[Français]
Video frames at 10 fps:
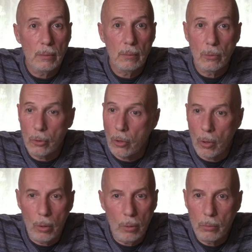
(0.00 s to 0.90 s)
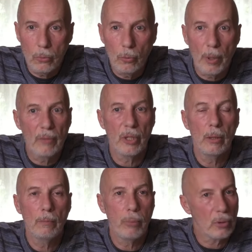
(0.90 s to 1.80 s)
le Coran nous prévient.
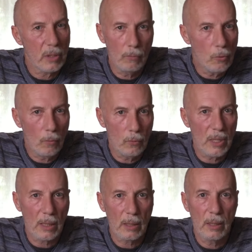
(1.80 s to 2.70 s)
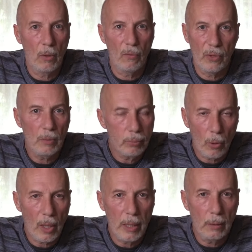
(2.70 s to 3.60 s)
Pensez-vous qu'on vous a créé en vain
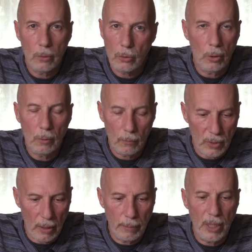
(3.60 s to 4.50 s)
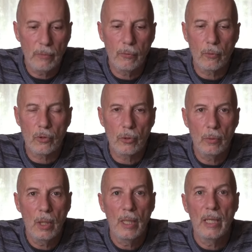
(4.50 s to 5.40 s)
pour rien Non, non. Vous avez bien une fonction.
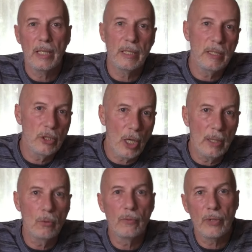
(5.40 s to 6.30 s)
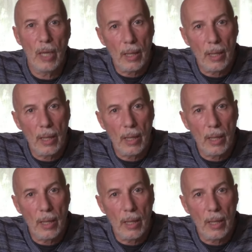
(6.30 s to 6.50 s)
Inni fil